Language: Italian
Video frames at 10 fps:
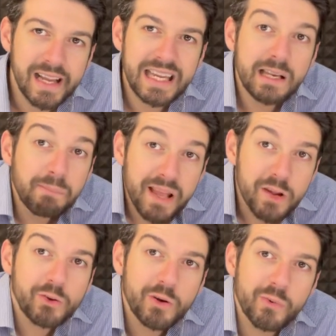il
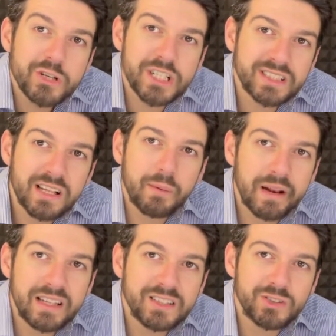periodo in cui c'è stata la
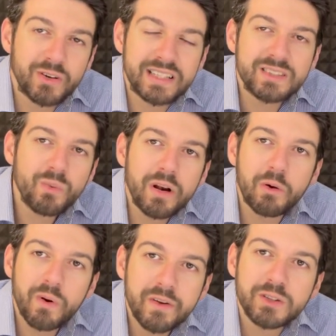penalizzazione è stato quello
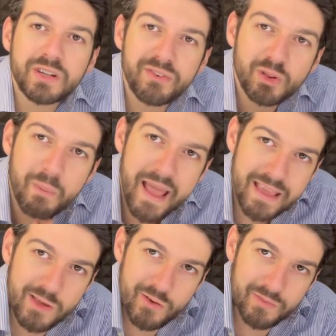in cui l'Juventus ha fatto
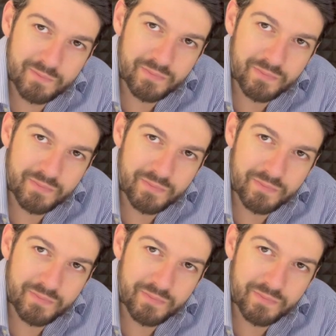meglio.